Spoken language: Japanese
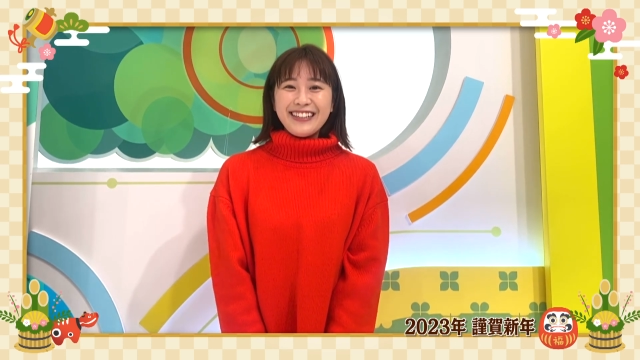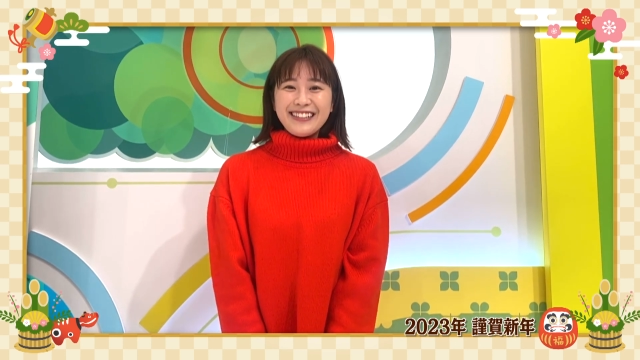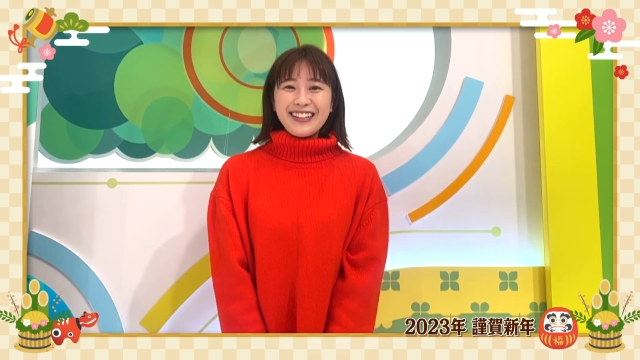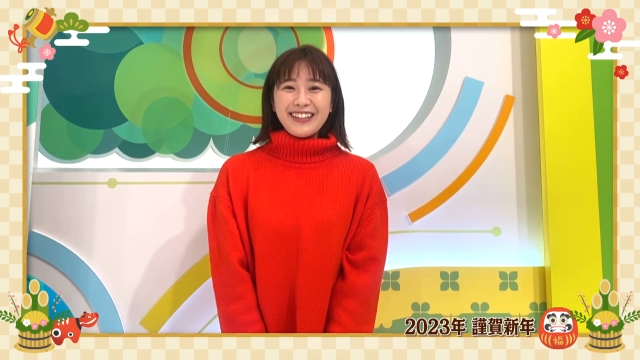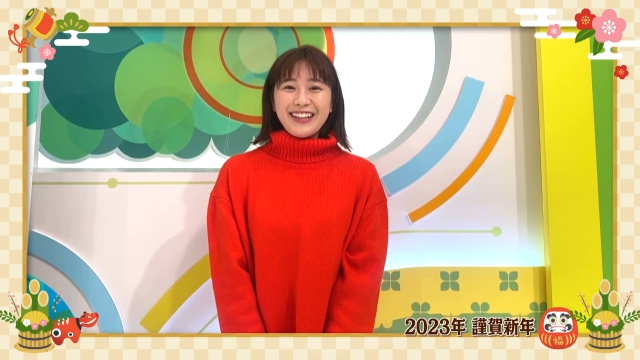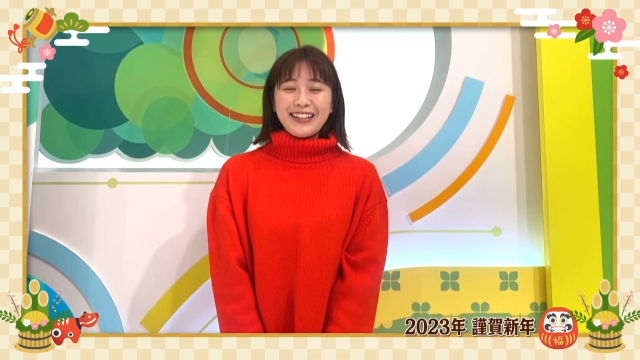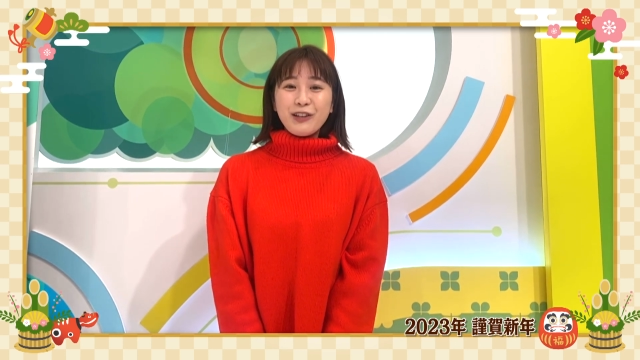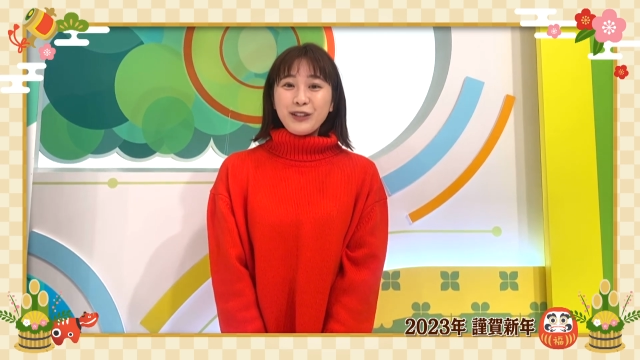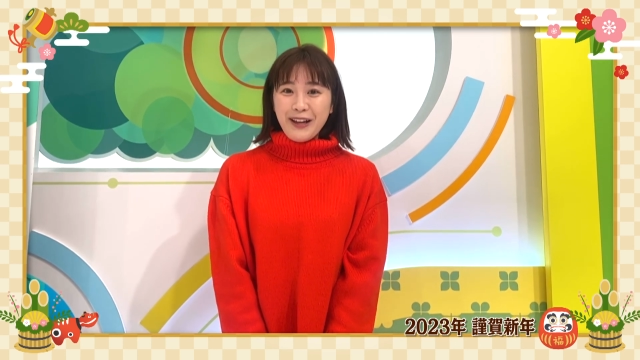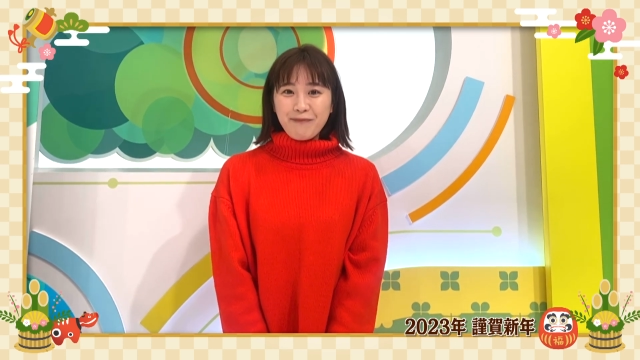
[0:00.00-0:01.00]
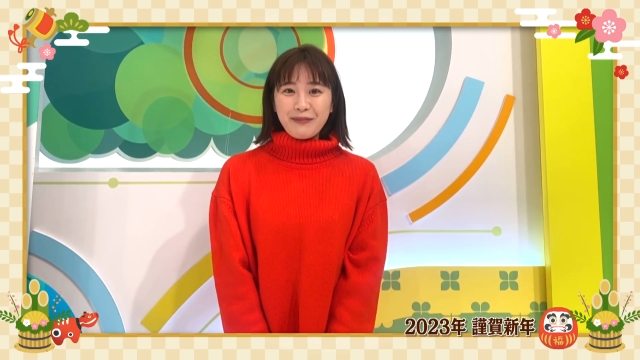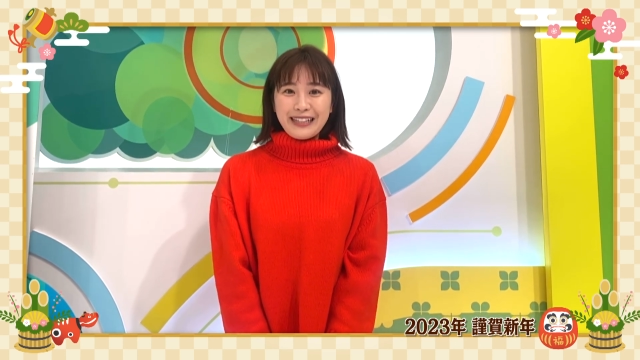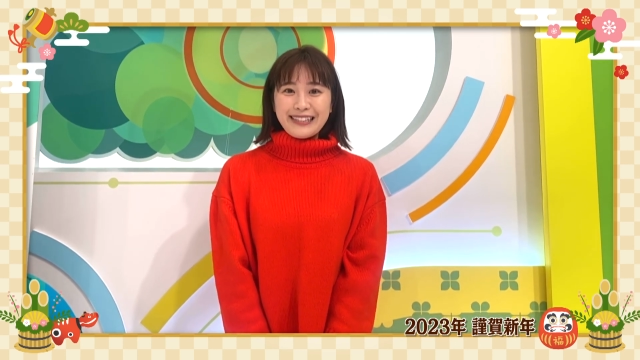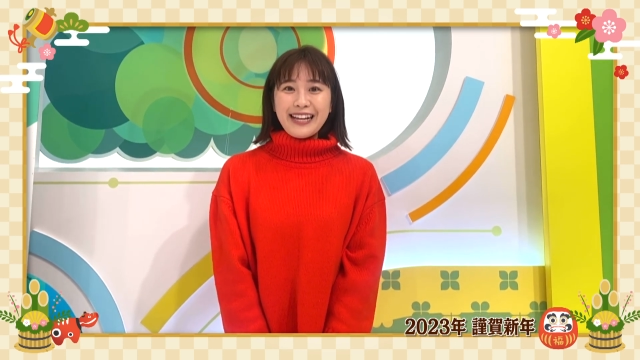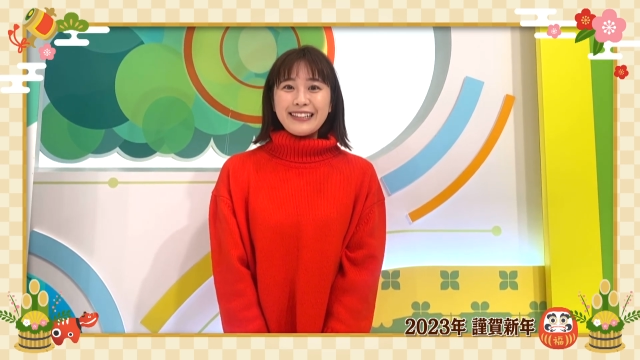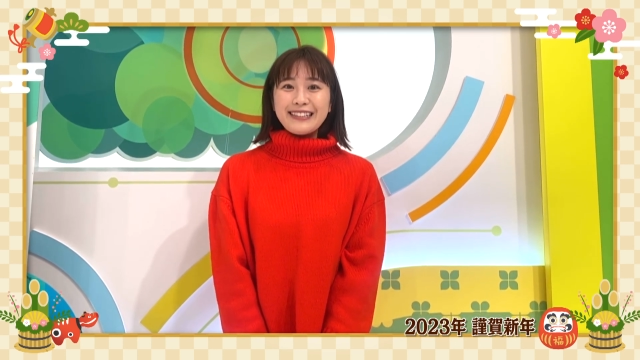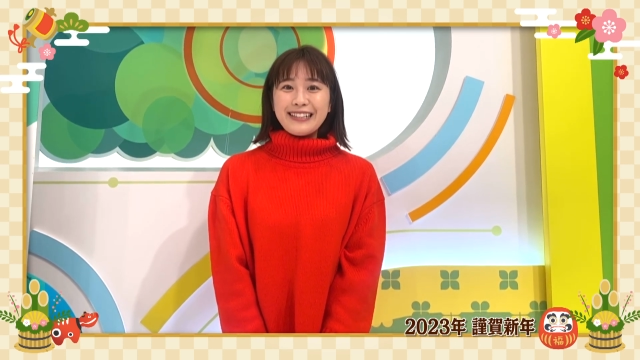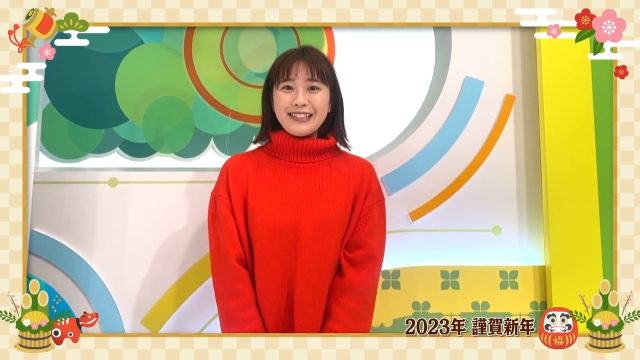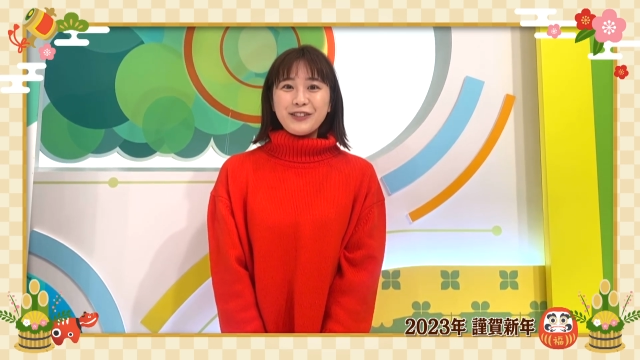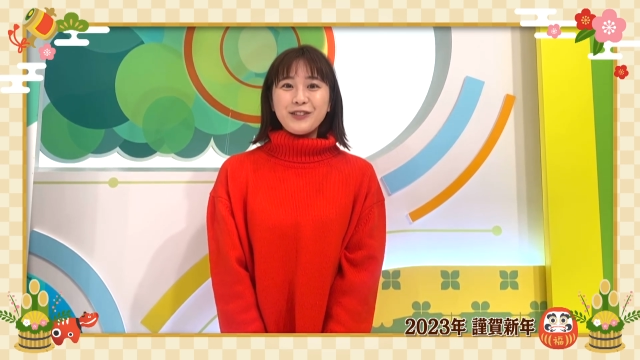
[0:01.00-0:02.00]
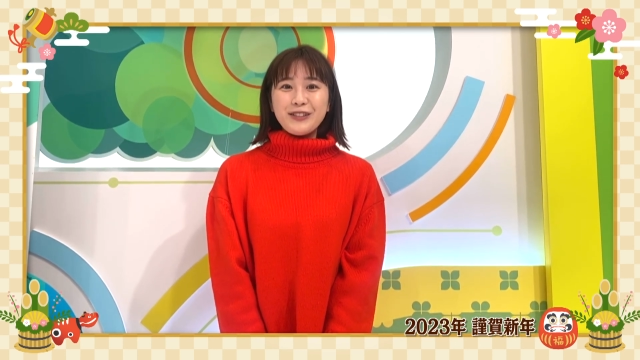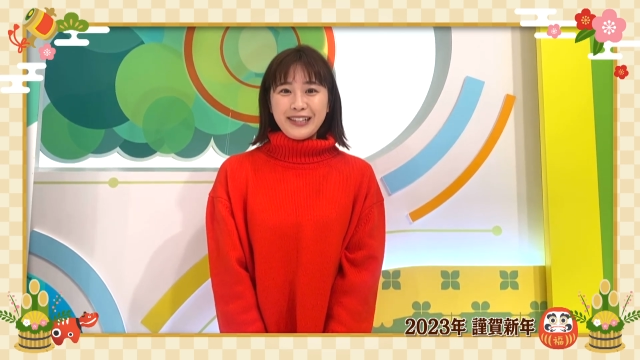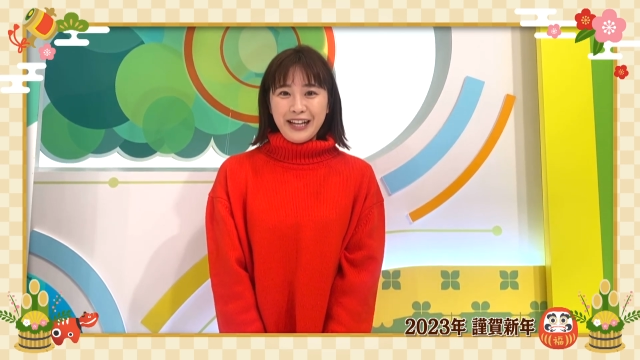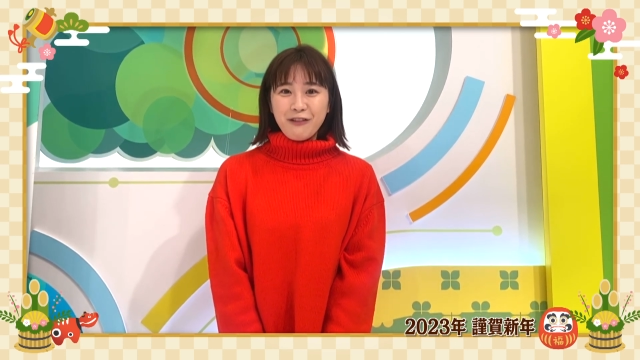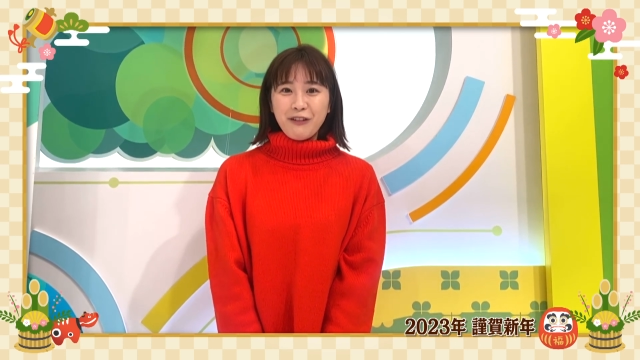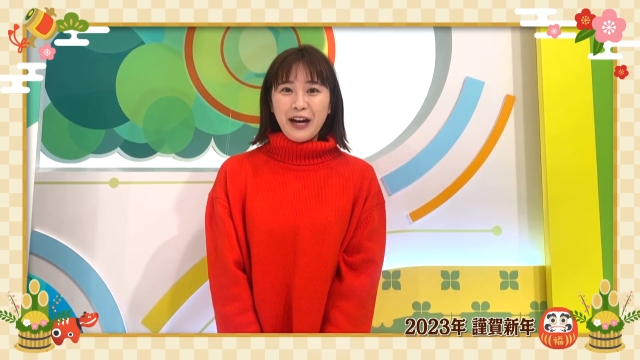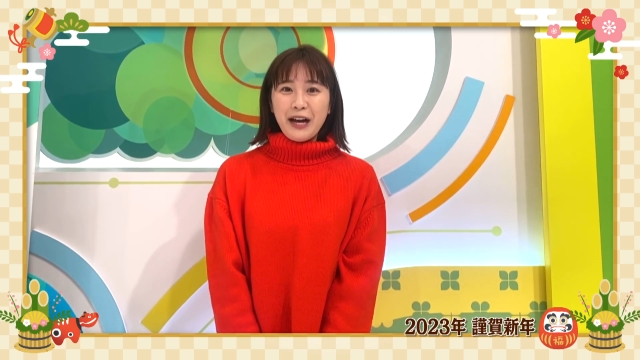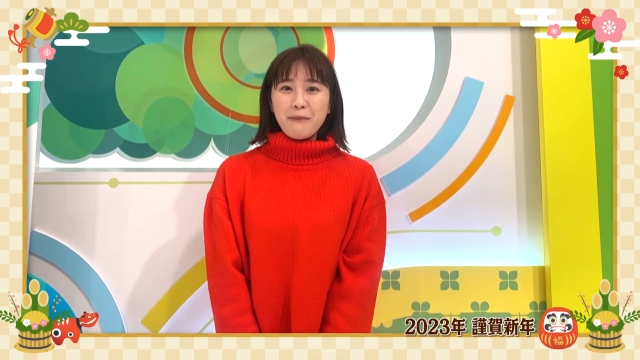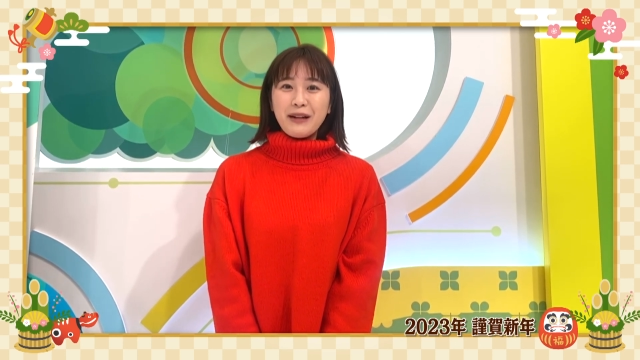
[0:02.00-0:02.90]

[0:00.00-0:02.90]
さて、去年2022年は